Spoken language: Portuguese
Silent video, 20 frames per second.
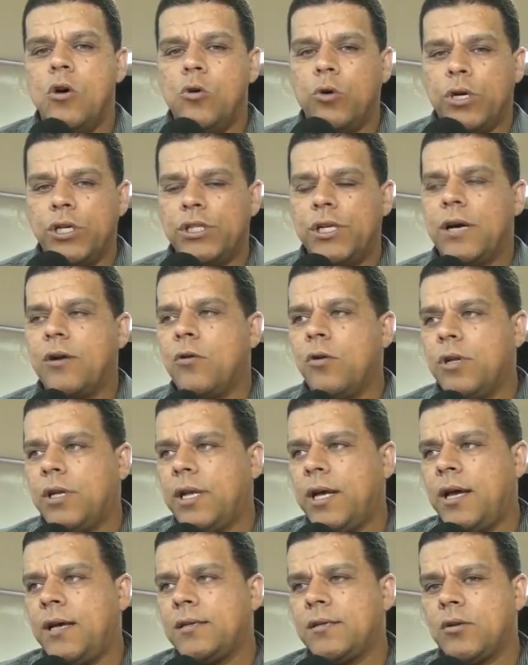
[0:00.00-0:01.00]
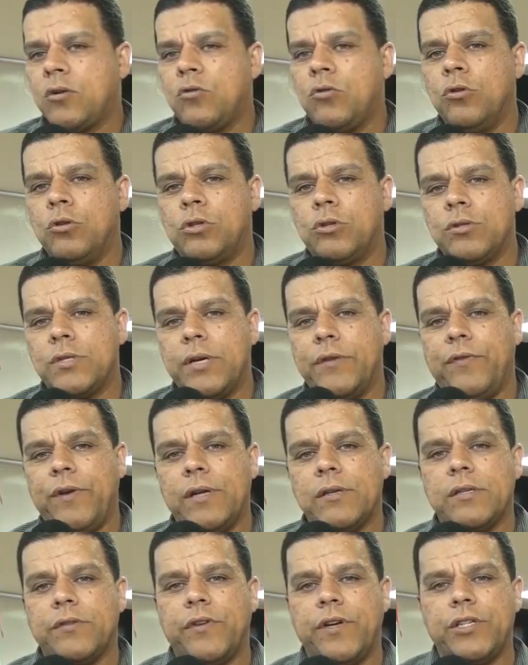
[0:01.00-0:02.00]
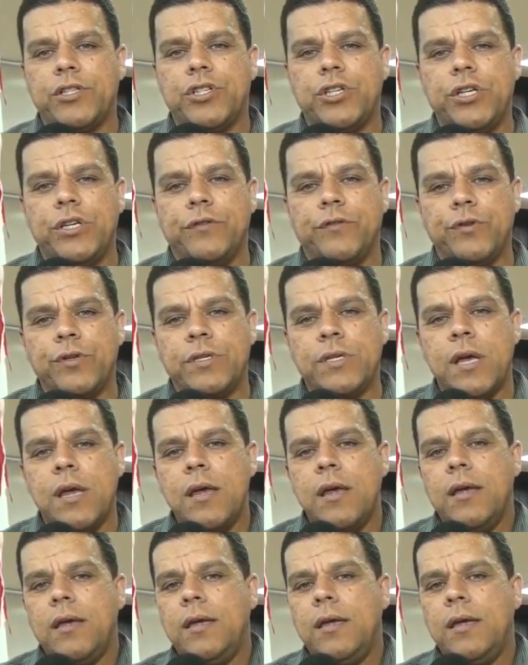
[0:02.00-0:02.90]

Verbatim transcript: o que já acontece com outros eventos festivos.